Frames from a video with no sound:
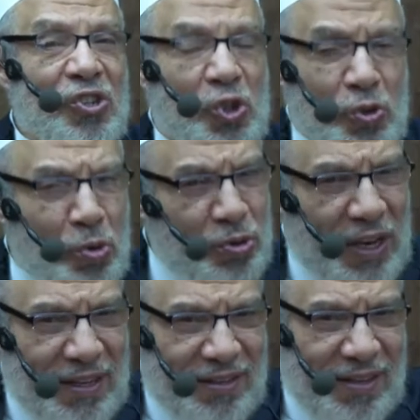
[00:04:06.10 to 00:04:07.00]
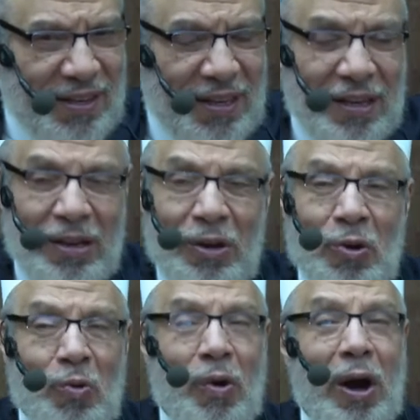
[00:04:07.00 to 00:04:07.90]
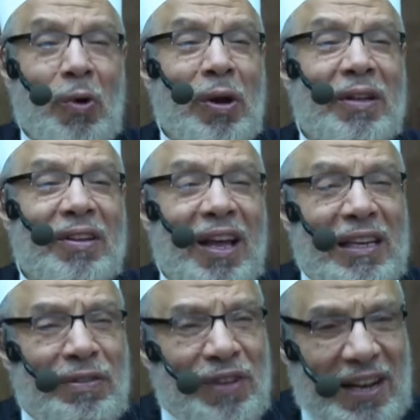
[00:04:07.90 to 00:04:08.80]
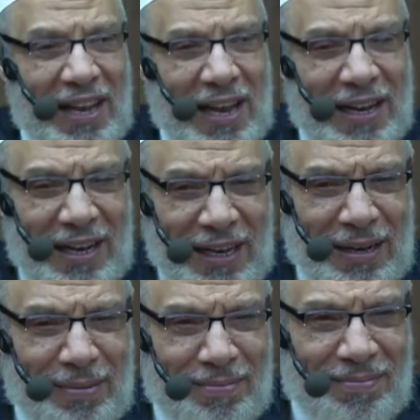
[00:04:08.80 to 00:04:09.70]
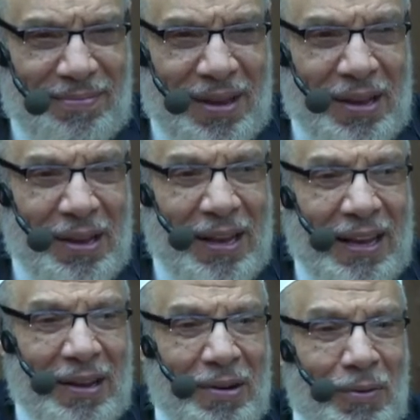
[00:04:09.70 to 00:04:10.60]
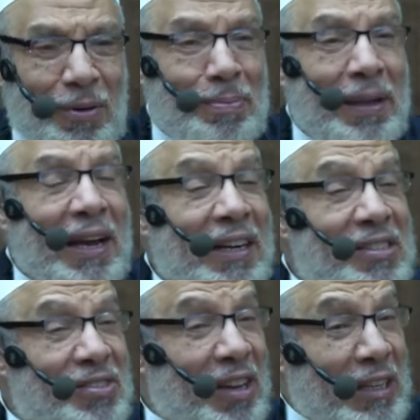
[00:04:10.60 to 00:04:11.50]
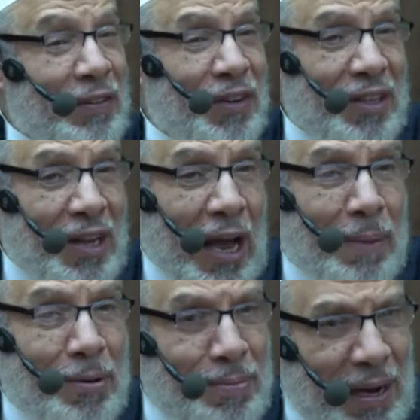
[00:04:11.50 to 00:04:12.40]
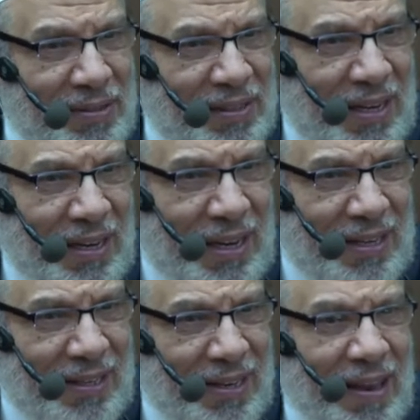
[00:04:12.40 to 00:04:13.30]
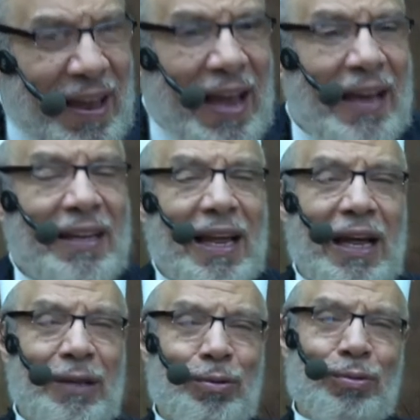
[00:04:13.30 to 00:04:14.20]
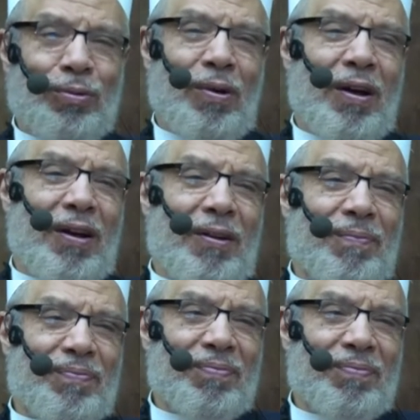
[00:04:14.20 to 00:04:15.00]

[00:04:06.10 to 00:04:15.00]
شذوذات آه، واقوال ضعيفه لاهل العلم والمنهج الصحيح في التعامل مع الزلات انها تطوى